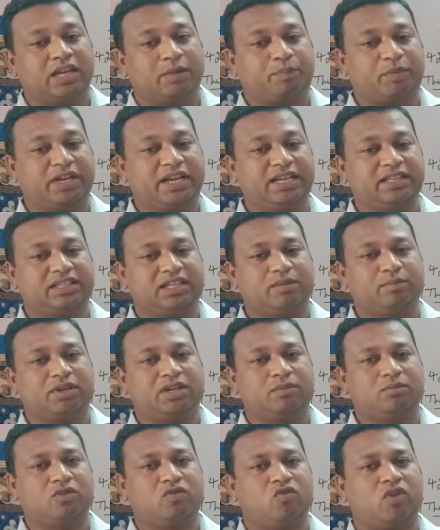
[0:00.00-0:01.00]
ఎప్పుడైతే
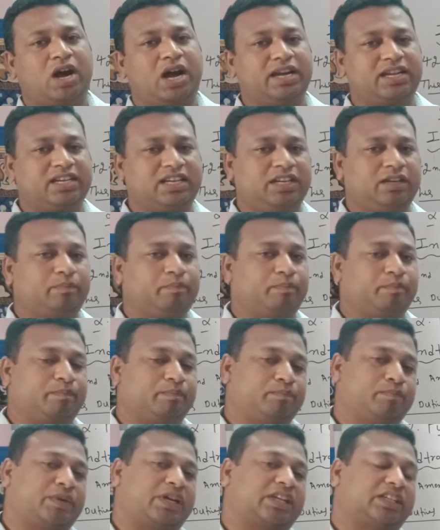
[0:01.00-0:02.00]
మనము వాటిని
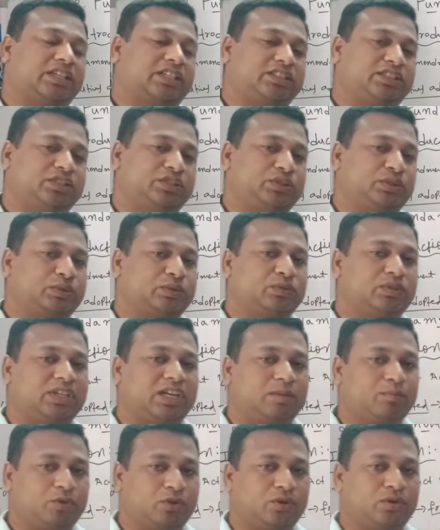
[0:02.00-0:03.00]

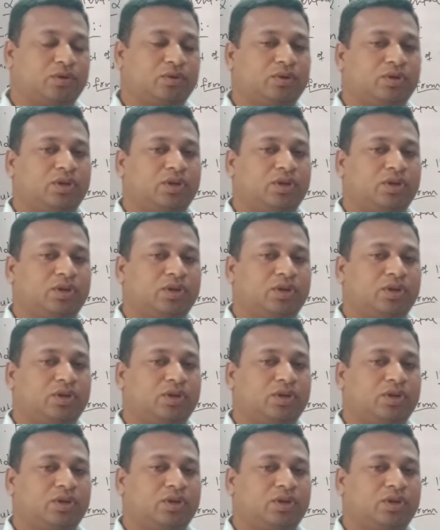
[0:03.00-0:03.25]
పరిరక్షించుకుంటామో